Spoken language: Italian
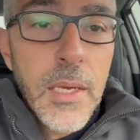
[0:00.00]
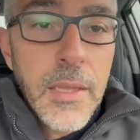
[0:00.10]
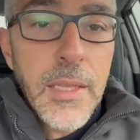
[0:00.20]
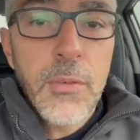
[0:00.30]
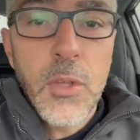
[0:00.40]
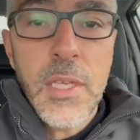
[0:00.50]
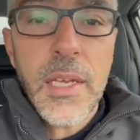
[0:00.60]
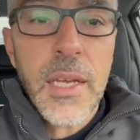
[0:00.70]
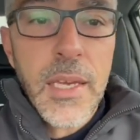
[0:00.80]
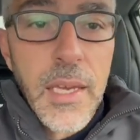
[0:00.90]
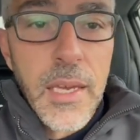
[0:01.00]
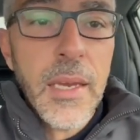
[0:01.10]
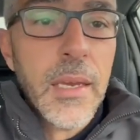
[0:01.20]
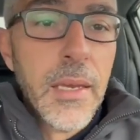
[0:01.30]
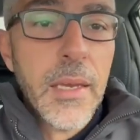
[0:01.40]
devo dire che
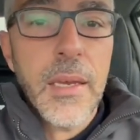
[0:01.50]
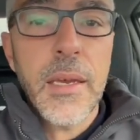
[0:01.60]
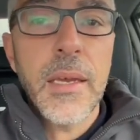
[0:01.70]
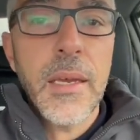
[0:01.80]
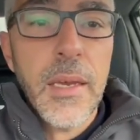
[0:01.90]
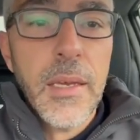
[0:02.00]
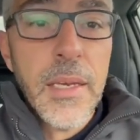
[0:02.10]
eh,